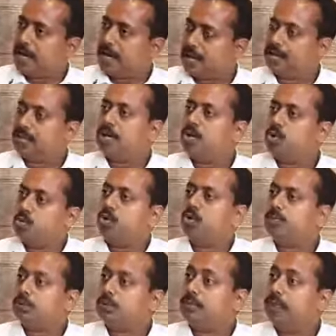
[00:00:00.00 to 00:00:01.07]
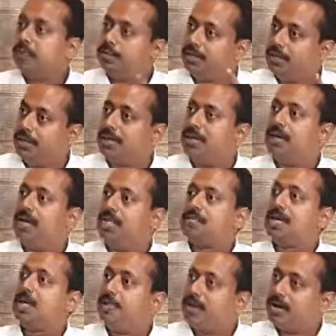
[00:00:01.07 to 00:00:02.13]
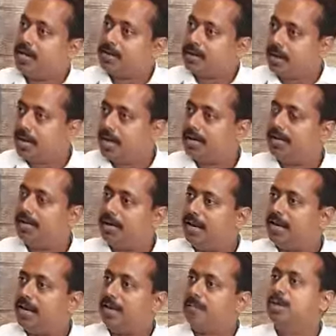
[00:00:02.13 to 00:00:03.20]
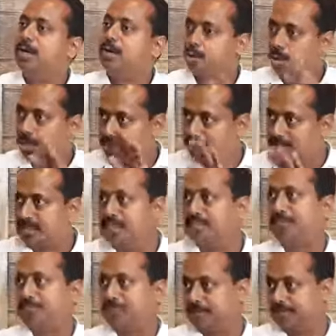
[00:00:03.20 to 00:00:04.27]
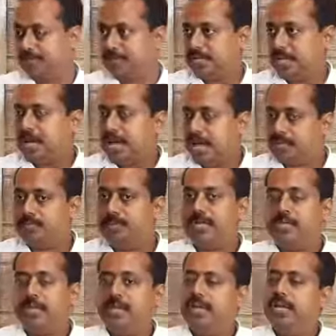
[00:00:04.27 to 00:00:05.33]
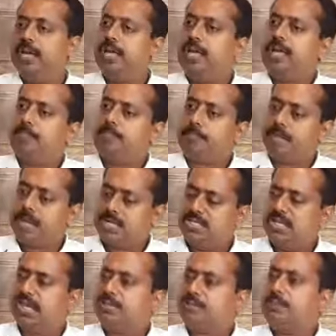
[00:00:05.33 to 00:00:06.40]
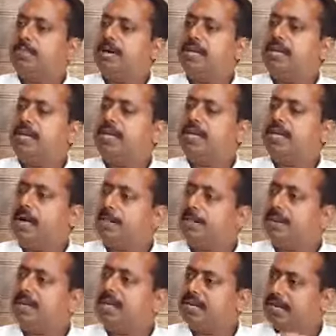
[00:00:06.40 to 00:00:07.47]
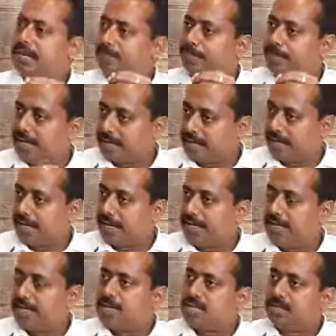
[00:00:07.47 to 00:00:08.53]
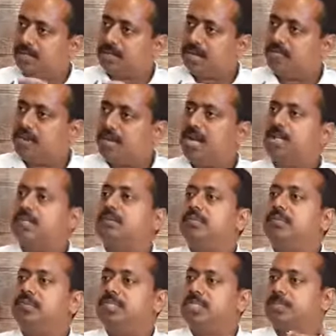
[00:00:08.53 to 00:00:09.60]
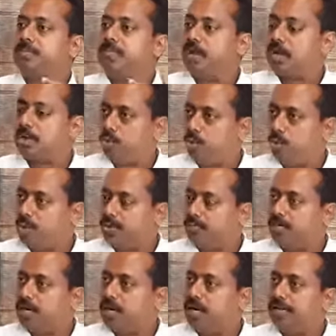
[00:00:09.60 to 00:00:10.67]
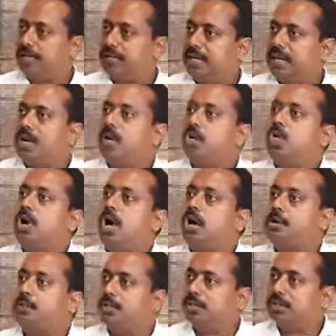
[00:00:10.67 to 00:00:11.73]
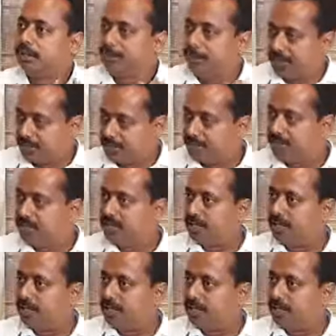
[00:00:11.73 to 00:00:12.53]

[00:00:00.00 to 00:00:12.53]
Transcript: அதுக்காக ஒட்டுமொத்தமாக திண்டுக்கல்லில் சாப்பாடே நல்லா இல்லை அப்படின்னு சொல்கிறது தான் தப்பு அது மாதிரி மல்டி லெவல் மார்க்கெட்டிங் அப்படிங்கிற பெயரில் தவறாக பிஸ்னஸ் பண்ணக்கூடியவங்கக்கிட்ட ஒரு அனுபவத்தை பெற்றுட்டு